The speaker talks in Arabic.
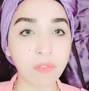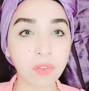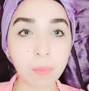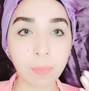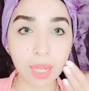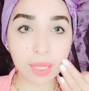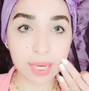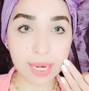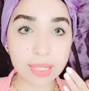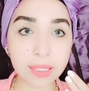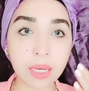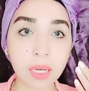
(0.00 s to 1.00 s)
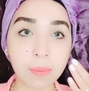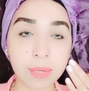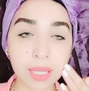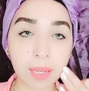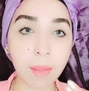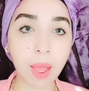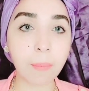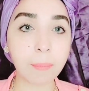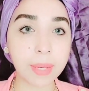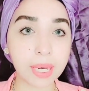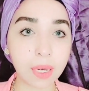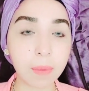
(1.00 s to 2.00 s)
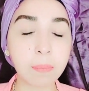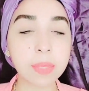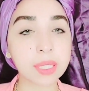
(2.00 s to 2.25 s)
في بعض الناس اللي مسامها بيلم